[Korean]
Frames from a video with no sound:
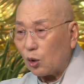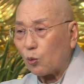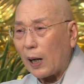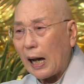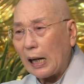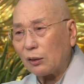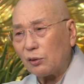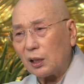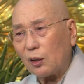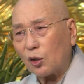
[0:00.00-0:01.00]

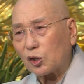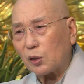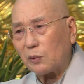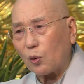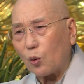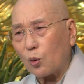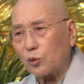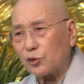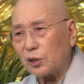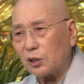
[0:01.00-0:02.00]
왕위에 어쩌면
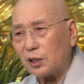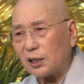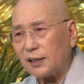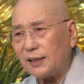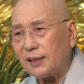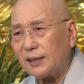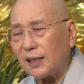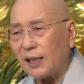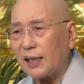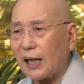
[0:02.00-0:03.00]
오를 수 있는
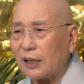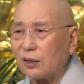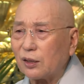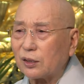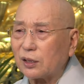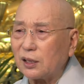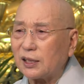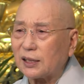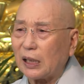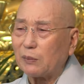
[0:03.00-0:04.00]
인재라는 것을
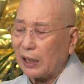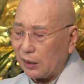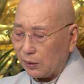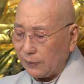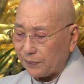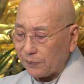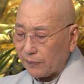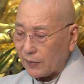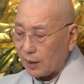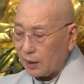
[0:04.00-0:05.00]
직감을 해요.
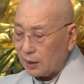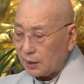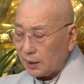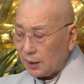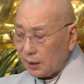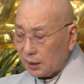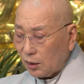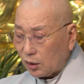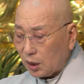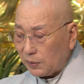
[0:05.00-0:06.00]

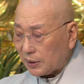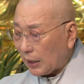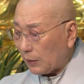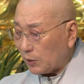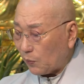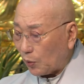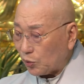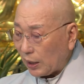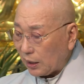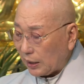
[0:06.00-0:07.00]
그 어떻게 보면 사람을
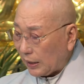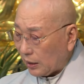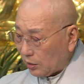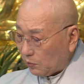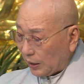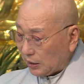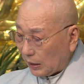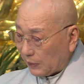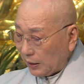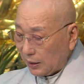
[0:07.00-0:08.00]
볼 줄 알았던
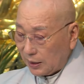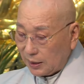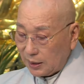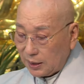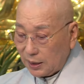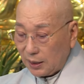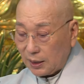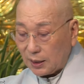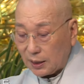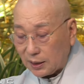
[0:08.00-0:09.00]
명이자마. 어,